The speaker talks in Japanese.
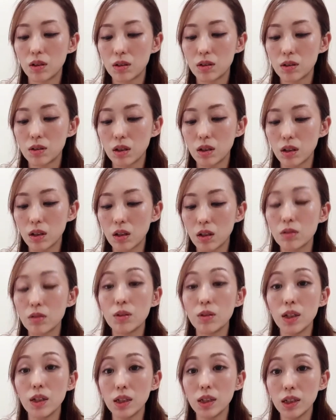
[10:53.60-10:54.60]
なんか
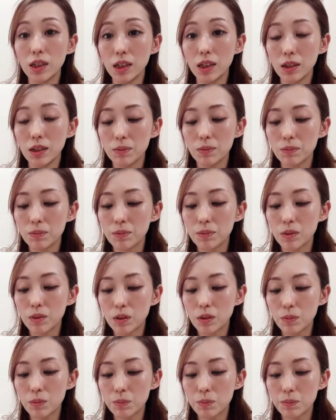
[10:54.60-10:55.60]
上に
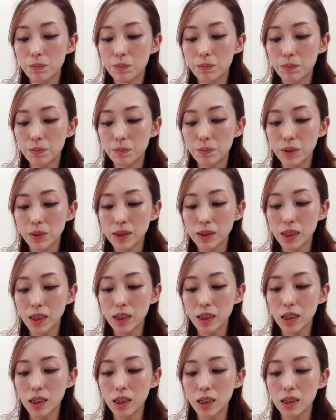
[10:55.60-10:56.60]
混ざ
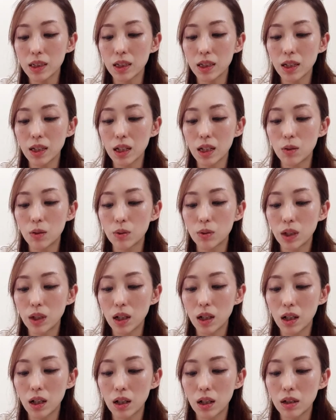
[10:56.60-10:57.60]
りきってない粉が
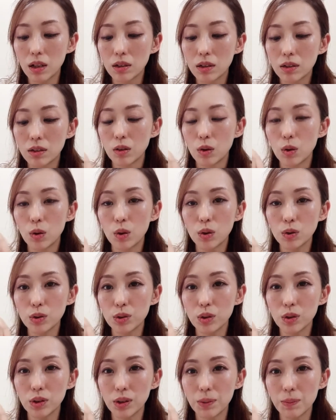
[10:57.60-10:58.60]

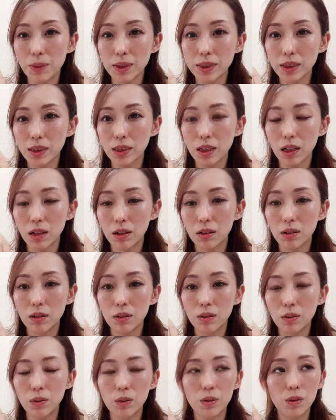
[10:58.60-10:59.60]
ホットに混ぜた方
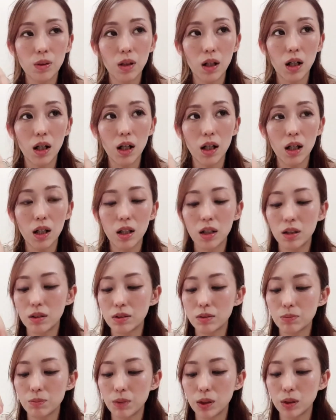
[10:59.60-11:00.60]
が、
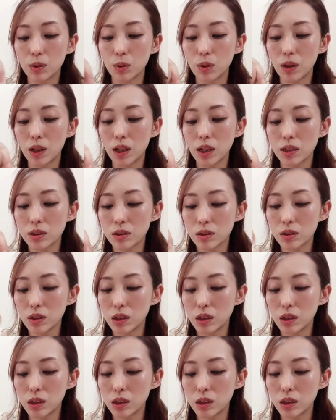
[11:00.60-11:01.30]
まあ、溶けやすい